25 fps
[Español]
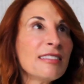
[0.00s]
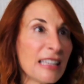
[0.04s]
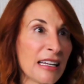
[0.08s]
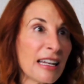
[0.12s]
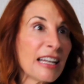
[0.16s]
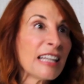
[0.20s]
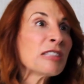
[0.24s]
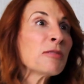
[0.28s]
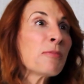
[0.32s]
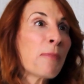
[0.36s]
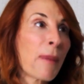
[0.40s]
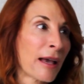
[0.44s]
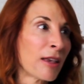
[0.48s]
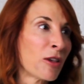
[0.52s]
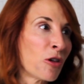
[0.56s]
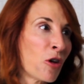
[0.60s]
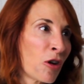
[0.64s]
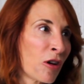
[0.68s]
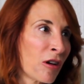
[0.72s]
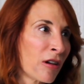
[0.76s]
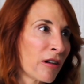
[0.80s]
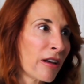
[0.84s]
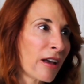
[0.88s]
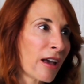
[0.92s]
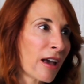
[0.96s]
el cine
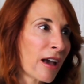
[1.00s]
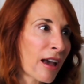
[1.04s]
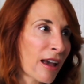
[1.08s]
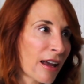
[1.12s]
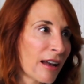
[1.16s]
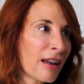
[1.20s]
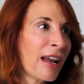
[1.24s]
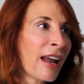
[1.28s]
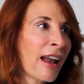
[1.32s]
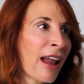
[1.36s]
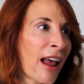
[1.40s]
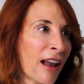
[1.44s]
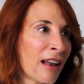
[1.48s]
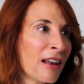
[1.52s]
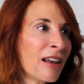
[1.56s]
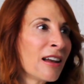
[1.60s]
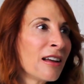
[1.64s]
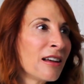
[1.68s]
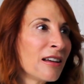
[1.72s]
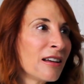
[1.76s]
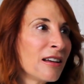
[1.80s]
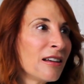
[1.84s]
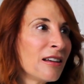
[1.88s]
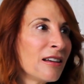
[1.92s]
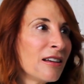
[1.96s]
español en general.
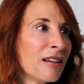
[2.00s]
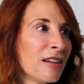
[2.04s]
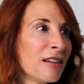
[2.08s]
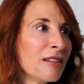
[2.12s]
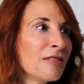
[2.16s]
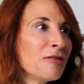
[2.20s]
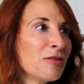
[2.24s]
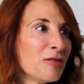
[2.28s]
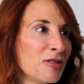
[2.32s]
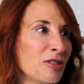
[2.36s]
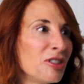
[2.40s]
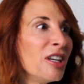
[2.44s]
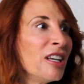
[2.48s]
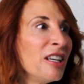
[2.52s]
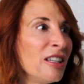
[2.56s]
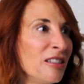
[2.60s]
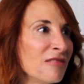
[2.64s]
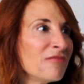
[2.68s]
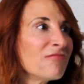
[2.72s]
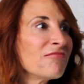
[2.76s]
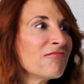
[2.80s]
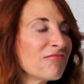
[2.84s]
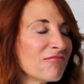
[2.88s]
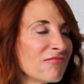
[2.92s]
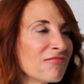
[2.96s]
Sí.